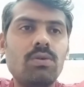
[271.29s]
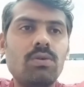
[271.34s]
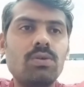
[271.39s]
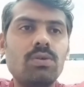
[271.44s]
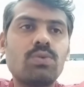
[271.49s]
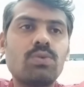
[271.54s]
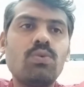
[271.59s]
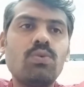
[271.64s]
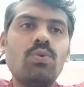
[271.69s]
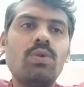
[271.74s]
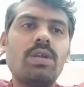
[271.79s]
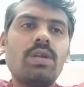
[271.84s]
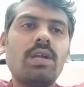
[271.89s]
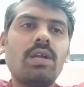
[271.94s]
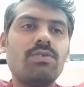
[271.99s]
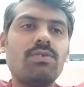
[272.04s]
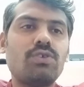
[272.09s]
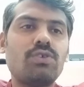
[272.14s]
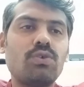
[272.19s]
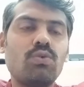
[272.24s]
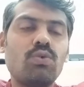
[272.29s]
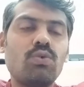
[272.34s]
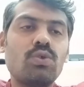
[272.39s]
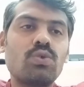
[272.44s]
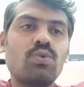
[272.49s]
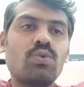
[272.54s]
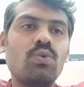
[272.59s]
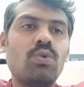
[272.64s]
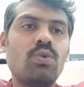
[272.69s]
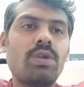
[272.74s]
ஸ்கூட்டராக வச்சுக்கோ ஒரு
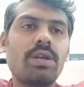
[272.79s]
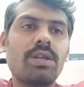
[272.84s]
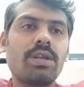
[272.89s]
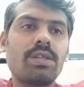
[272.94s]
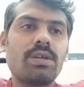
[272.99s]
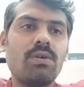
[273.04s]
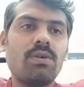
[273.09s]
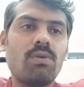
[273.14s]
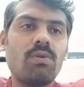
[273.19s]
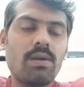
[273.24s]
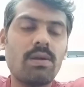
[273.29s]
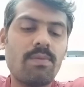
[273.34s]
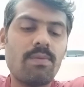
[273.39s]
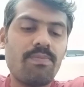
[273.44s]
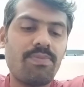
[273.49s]
ஸ்கூட்டர் எடுத்துக்கோங்க